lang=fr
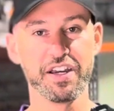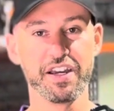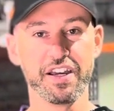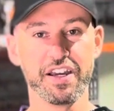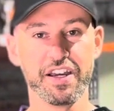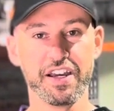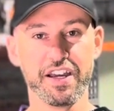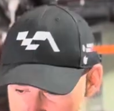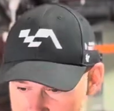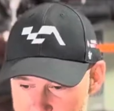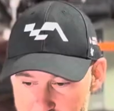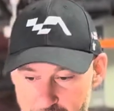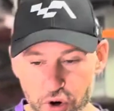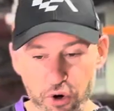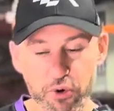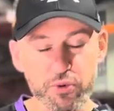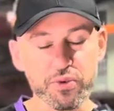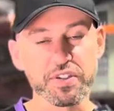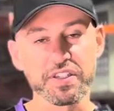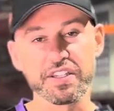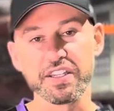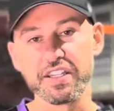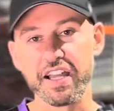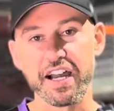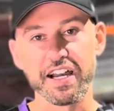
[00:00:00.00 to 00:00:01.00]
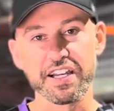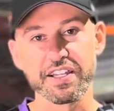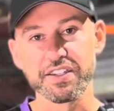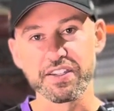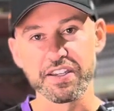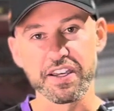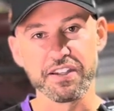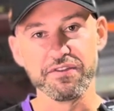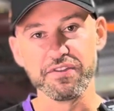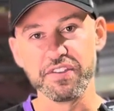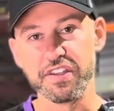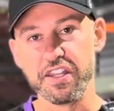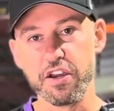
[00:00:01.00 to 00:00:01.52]
Vous allez voir aussi dans
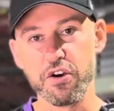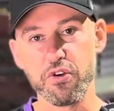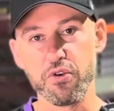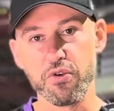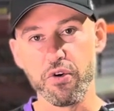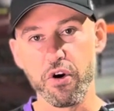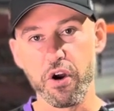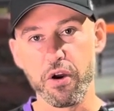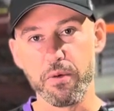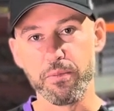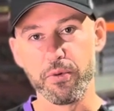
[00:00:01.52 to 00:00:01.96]
cette vidéo un